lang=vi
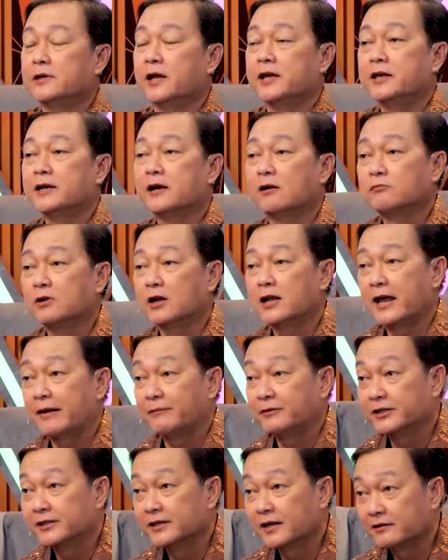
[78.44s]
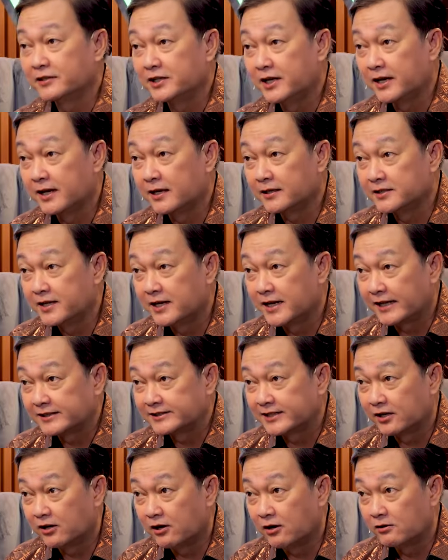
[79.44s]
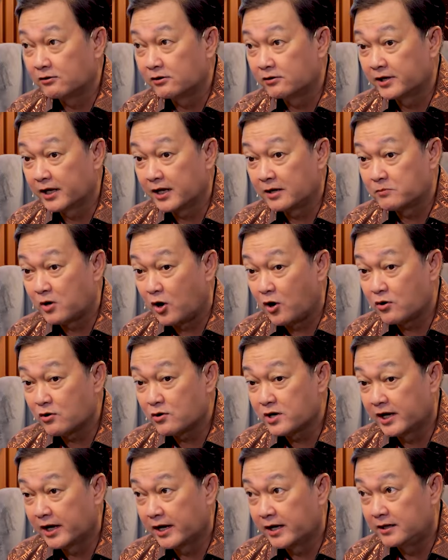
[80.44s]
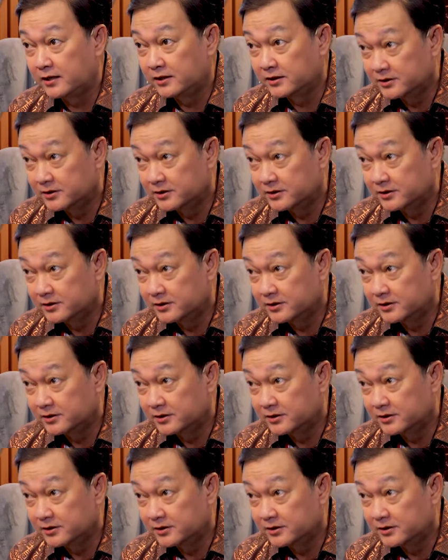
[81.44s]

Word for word: nghĩ không có làm nữa anh về về lại sài gòn có nghe bỏ nghề